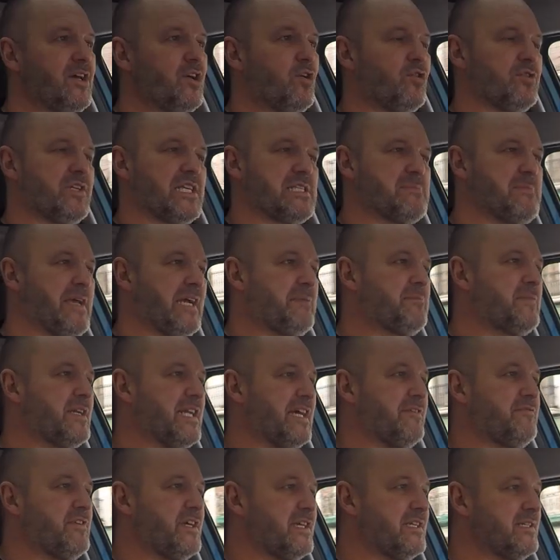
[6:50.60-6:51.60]
Und das merkt man
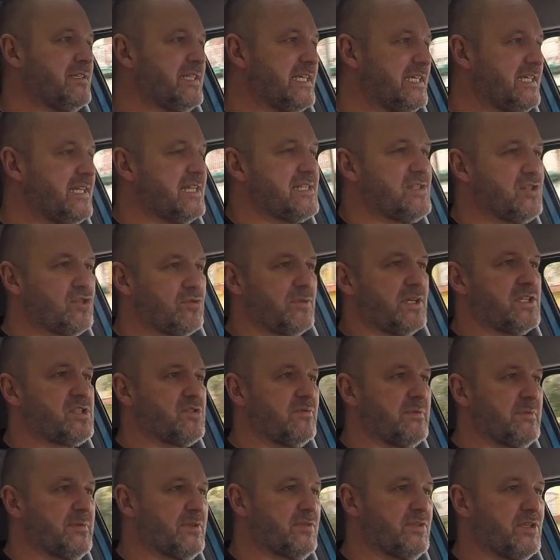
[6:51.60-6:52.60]
einfach in jeder Situation,
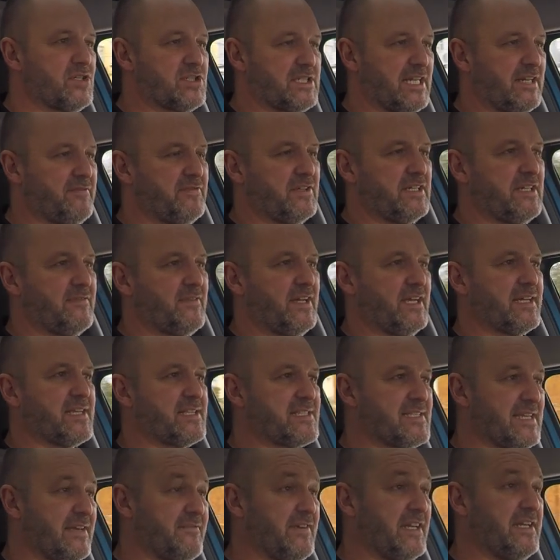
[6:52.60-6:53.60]
wenn man durch die Stadt fährt. Der Wagen ist
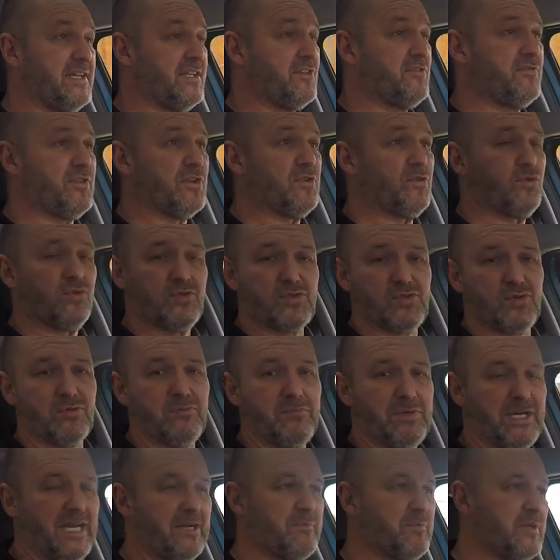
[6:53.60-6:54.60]
sehr wendig, ich ruckzuck einen
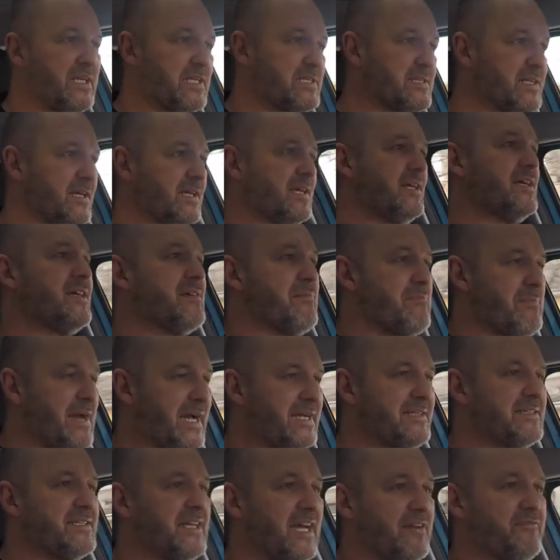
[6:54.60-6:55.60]
Parkplatz.
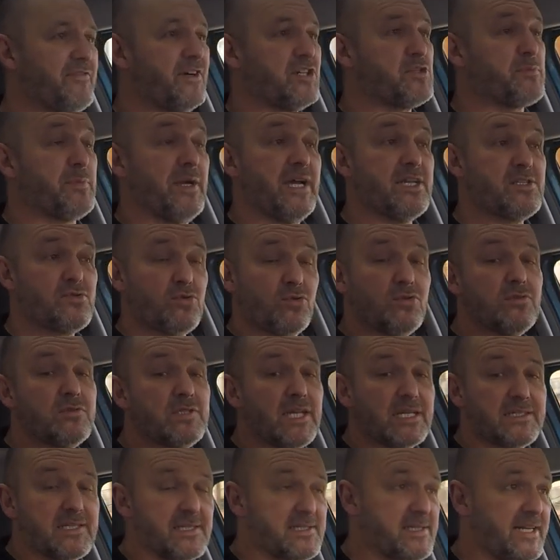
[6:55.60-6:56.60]
Macht hier einfach Spaß und
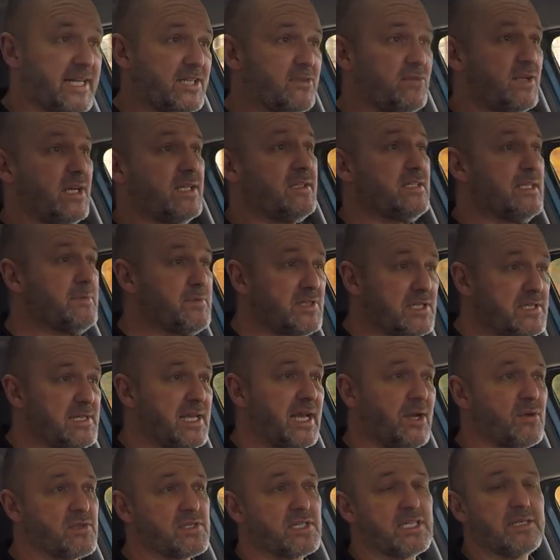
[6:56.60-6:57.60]
dank des Elektroantriebs ist er
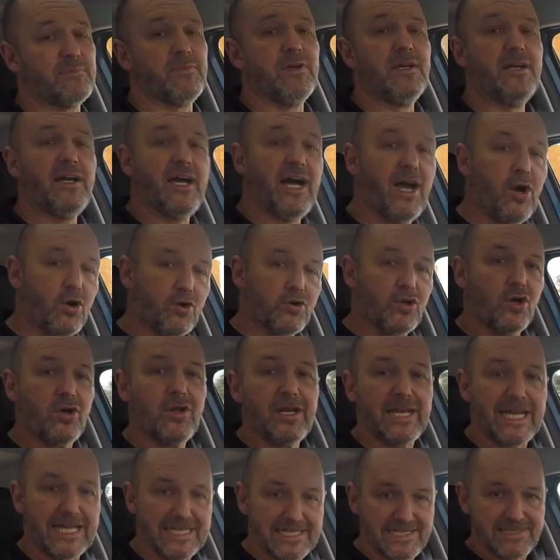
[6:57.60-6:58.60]
außerdem auch noch
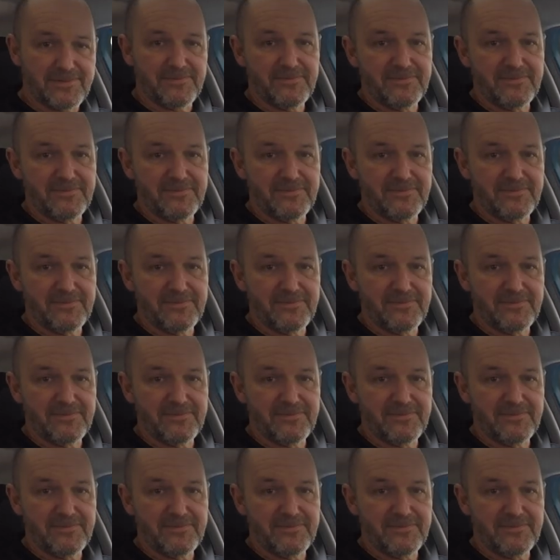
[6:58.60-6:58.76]
leise.